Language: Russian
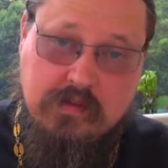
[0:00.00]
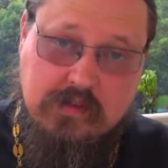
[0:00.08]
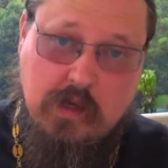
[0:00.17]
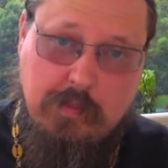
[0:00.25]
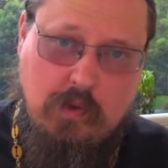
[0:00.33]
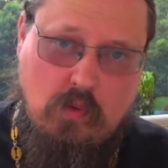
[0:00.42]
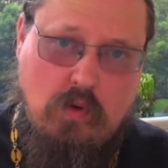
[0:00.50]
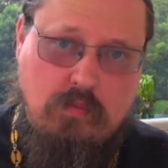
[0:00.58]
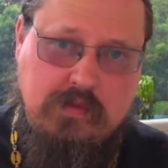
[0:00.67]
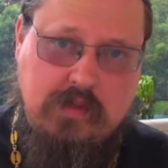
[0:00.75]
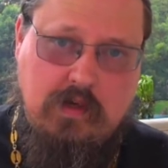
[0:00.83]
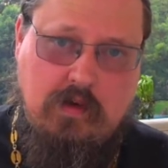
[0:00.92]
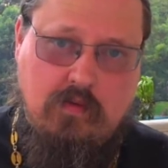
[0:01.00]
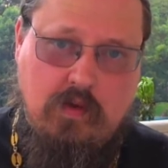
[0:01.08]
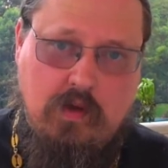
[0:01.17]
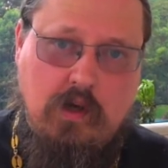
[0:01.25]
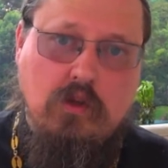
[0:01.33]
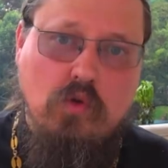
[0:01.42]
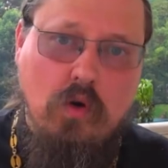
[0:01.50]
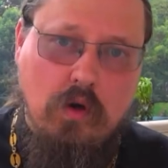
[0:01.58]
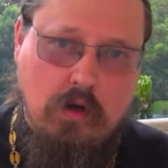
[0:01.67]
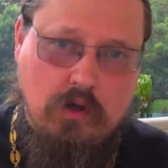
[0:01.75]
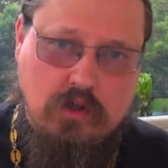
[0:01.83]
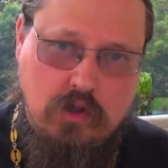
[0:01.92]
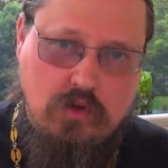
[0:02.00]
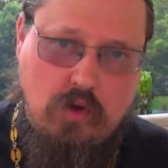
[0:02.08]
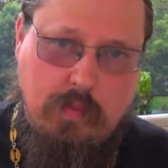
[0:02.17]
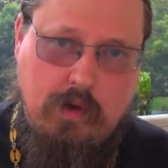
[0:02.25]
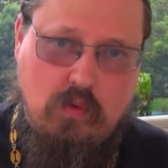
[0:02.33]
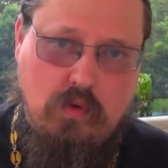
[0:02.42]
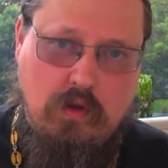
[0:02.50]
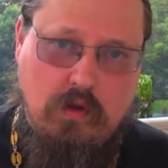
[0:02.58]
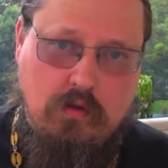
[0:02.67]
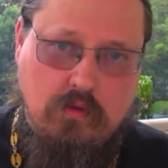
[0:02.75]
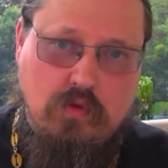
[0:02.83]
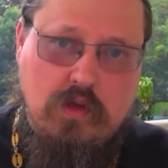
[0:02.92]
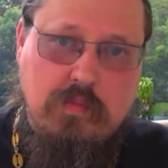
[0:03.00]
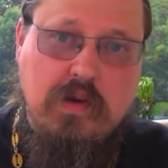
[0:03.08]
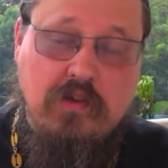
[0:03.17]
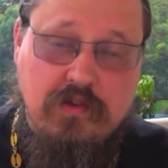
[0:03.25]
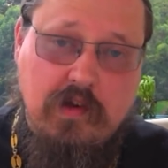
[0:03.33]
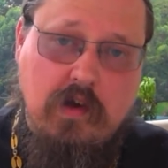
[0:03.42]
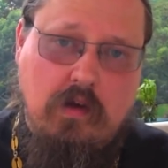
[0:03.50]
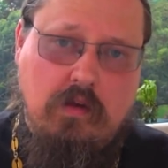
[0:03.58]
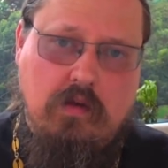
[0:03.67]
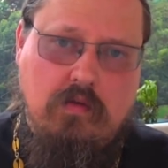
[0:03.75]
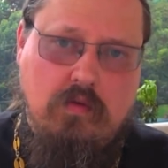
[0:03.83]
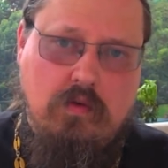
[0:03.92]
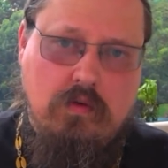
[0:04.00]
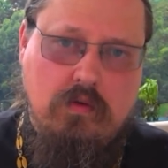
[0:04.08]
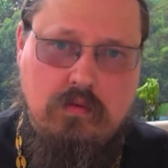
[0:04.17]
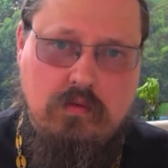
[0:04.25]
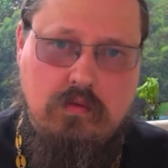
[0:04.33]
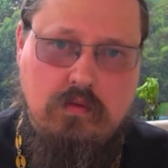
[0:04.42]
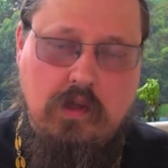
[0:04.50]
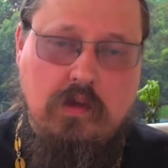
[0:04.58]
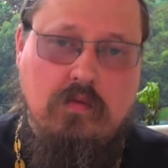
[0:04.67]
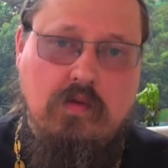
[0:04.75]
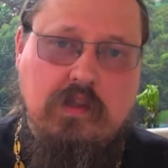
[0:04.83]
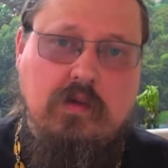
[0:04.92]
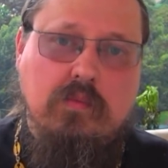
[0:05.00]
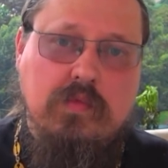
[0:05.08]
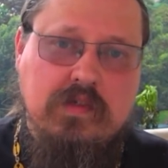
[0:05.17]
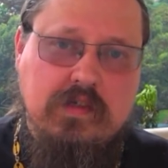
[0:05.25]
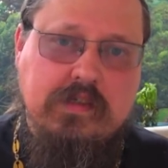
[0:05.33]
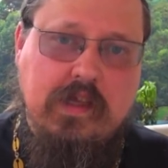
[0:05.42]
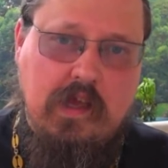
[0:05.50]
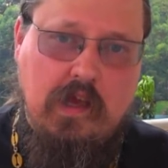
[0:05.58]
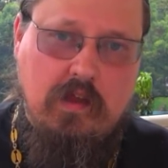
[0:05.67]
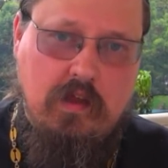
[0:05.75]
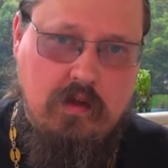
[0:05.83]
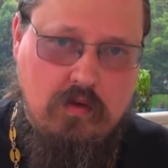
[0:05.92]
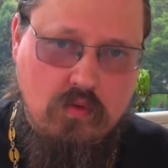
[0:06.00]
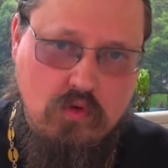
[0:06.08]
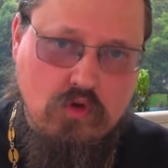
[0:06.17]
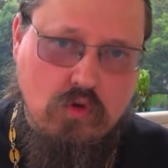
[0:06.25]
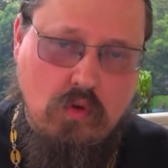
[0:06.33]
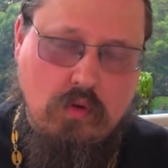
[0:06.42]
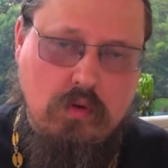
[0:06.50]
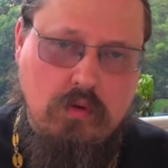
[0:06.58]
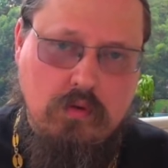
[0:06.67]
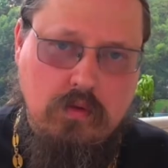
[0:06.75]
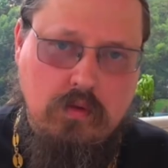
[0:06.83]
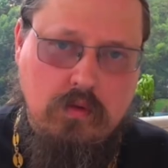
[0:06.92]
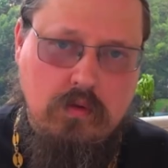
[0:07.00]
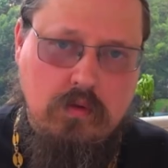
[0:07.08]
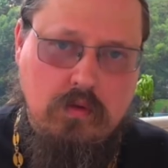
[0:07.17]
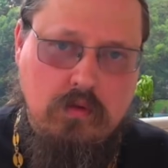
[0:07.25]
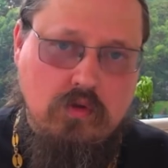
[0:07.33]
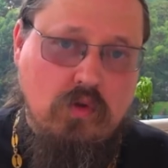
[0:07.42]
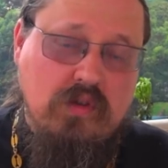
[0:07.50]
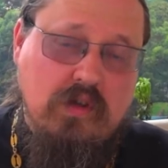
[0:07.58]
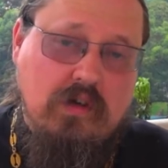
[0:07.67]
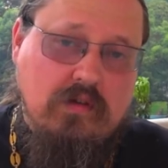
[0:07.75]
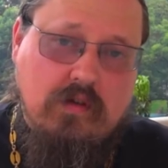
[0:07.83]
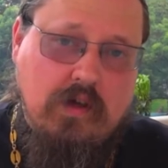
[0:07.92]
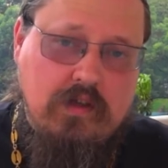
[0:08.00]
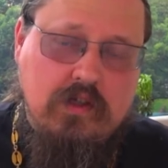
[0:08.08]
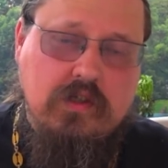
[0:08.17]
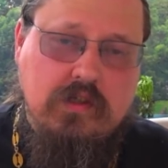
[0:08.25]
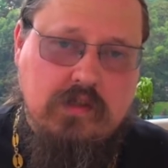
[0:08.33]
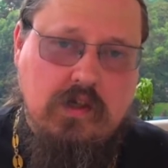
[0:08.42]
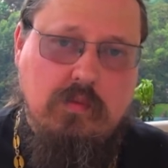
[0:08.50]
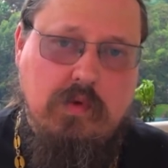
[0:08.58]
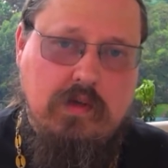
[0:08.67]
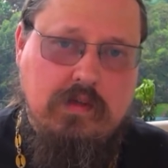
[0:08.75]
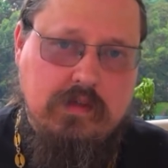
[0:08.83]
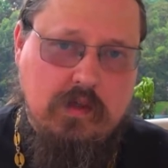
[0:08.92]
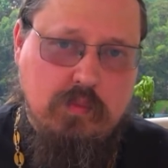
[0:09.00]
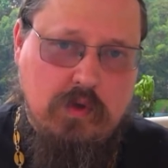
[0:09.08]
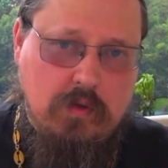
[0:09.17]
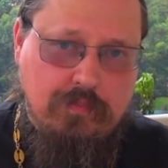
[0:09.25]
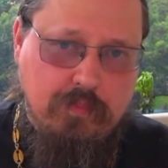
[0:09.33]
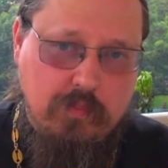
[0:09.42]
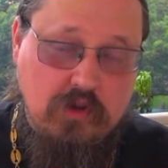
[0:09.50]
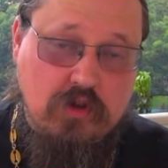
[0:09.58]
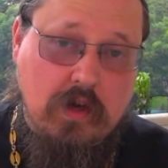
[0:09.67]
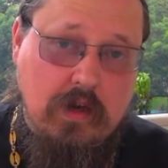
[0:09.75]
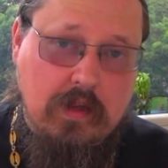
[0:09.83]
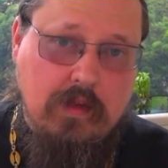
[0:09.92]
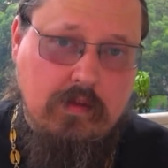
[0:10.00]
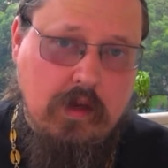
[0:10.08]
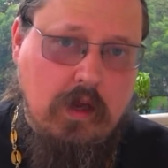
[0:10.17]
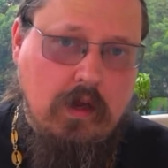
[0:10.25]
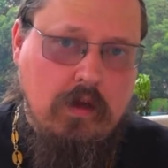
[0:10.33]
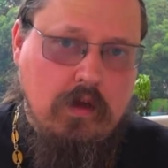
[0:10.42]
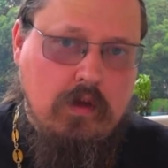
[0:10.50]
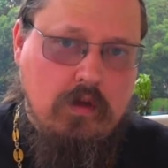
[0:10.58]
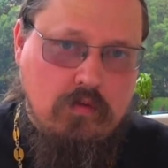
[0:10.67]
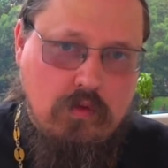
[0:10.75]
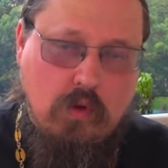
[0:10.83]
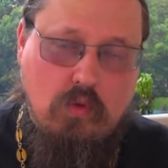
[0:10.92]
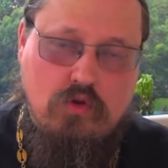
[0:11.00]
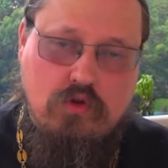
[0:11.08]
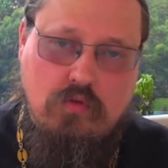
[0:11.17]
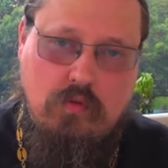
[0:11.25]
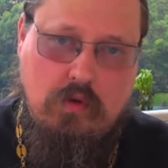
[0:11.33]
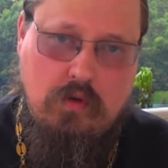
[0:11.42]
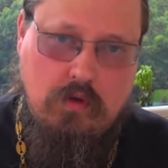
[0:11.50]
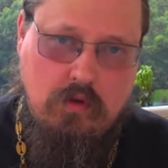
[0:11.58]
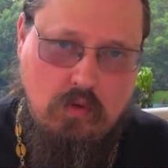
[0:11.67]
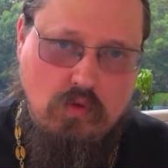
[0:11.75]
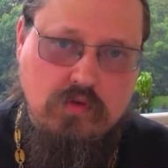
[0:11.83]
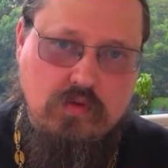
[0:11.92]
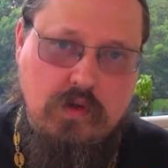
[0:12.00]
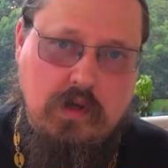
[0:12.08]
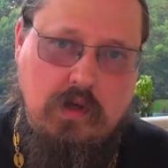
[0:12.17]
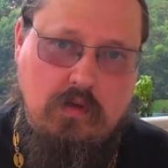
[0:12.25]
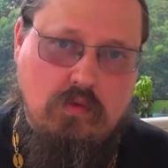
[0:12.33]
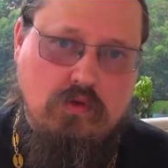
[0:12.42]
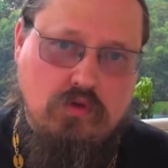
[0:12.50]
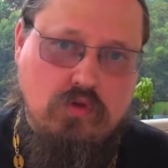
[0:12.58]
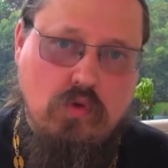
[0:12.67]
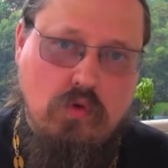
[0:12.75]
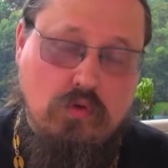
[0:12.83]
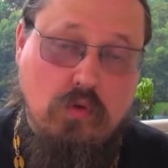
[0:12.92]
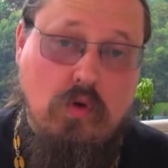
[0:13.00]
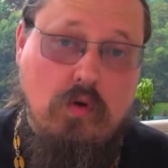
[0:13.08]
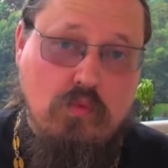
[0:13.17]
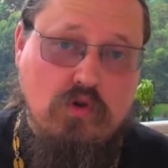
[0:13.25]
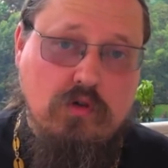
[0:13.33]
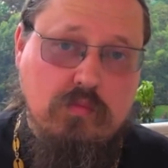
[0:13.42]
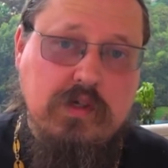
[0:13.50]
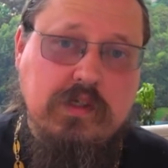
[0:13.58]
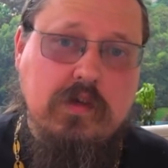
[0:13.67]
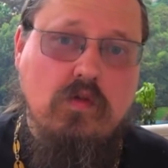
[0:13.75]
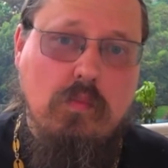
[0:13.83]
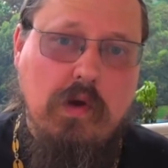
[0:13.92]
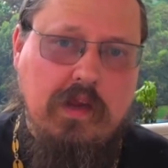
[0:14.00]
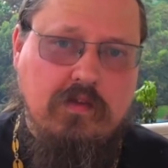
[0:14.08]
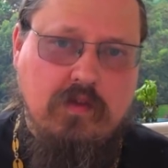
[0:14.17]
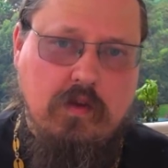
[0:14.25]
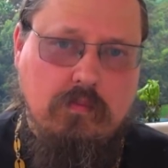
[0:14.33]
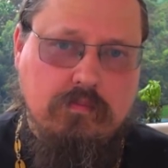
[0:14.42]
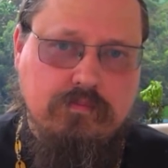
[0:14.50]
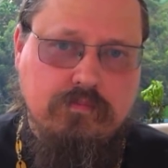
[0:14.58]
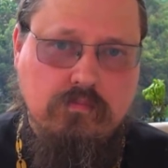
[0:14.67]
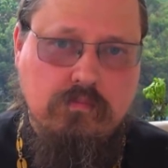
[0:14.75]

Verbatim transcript: за порогом церкви или только лишь на ее пороге, но не пересекал его, и в этом состоянии ушел, то это, конечно, самое, самое печальное для верующего родственника, вот, что только может быть с его близким.